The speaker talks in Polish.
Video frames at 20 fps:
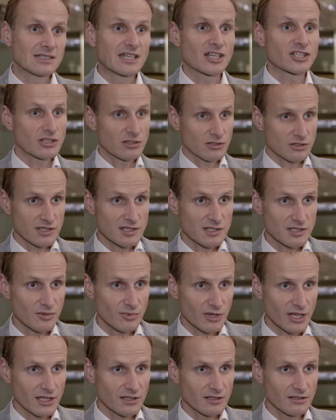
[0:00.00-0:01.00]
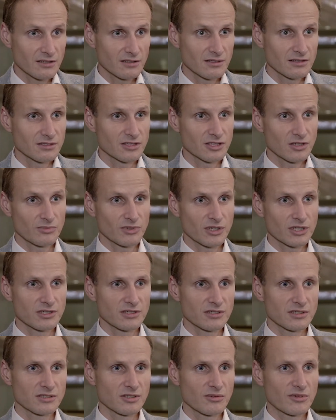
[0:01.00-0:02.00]
Dlaczego to jest dobre,
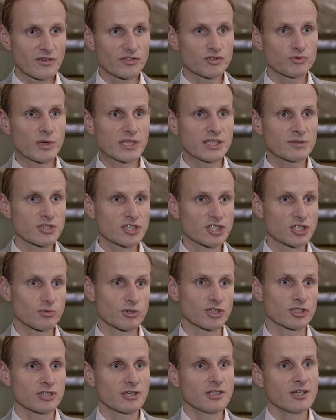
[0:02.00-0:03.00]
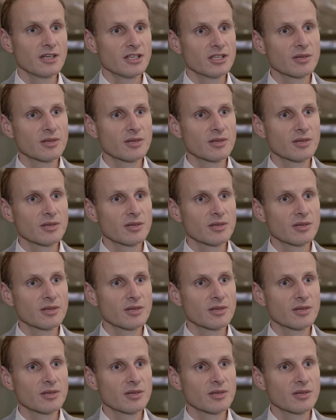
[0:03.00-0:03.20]
dobre, dobra wróżba na przyszłość?